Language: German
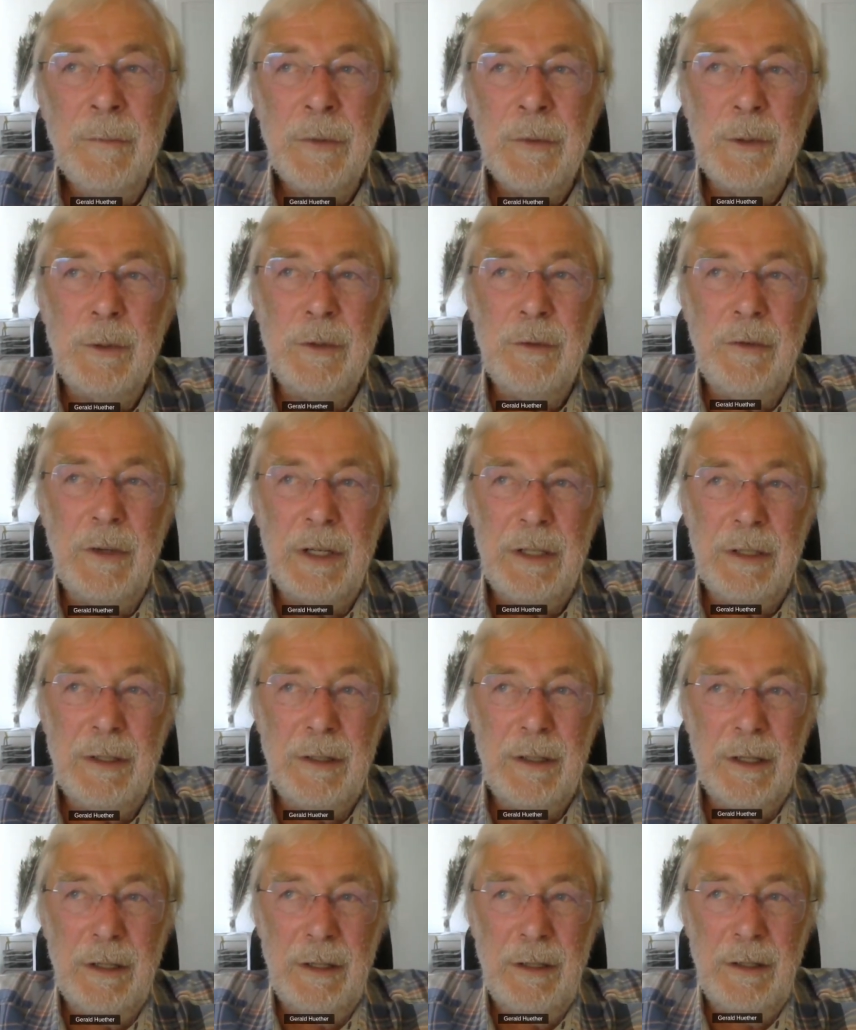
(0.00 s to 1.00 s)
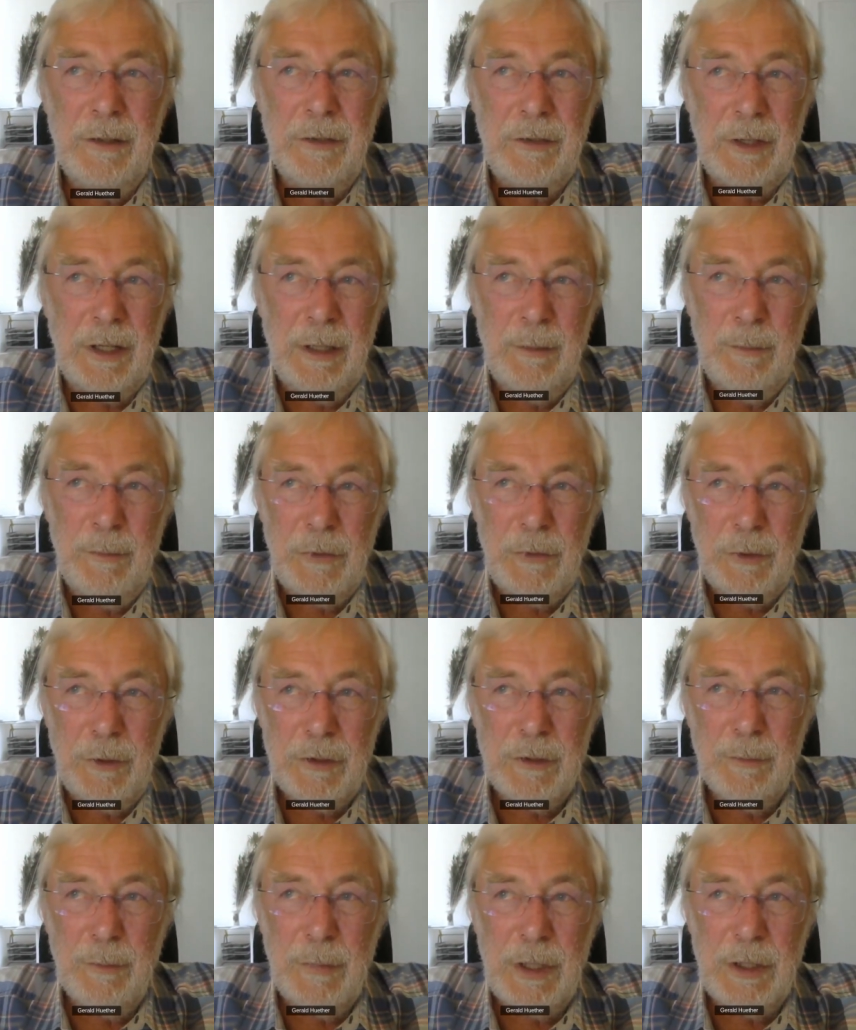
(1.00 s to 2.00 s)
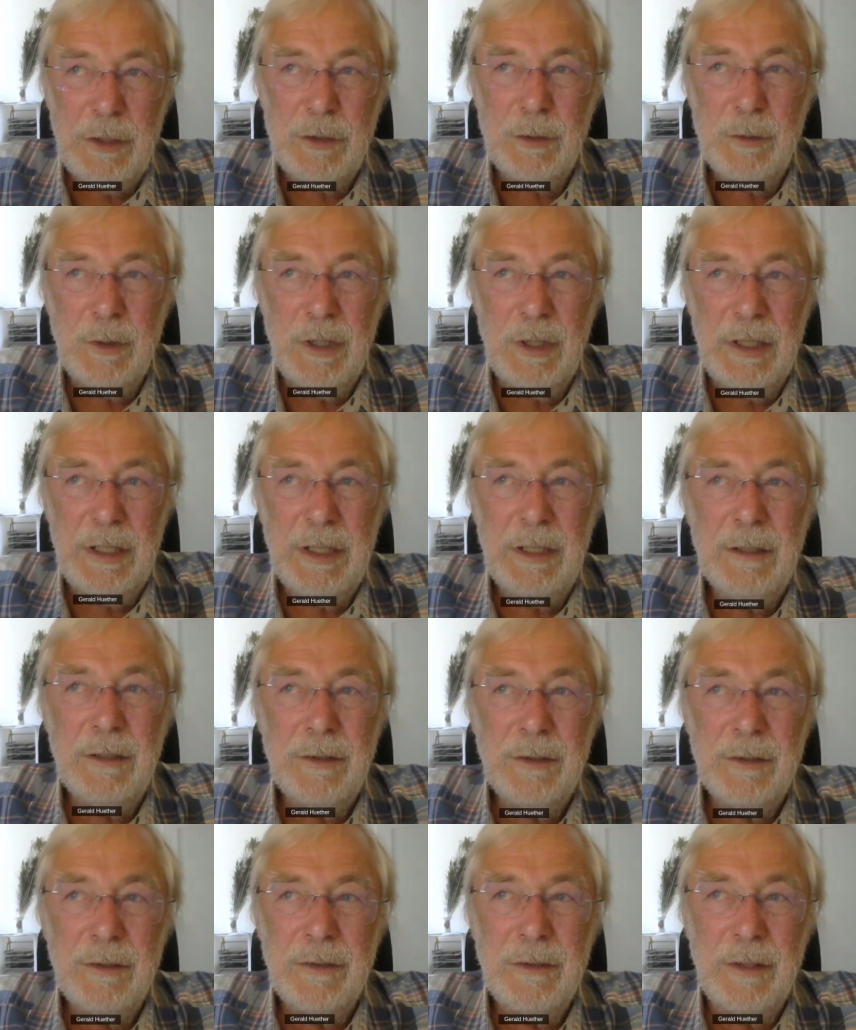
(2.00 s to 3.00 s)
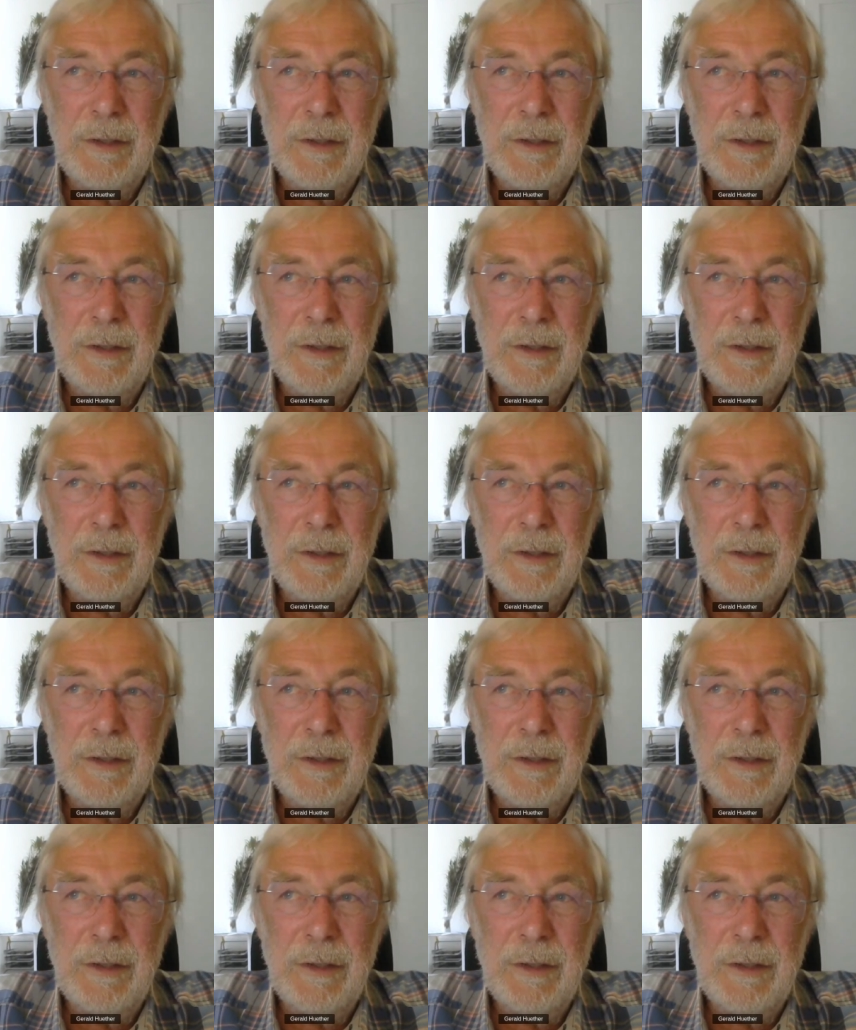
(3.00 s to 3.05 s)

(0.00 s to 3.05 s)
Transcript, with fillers: Und wenn es einem solchen Menschen gelingt,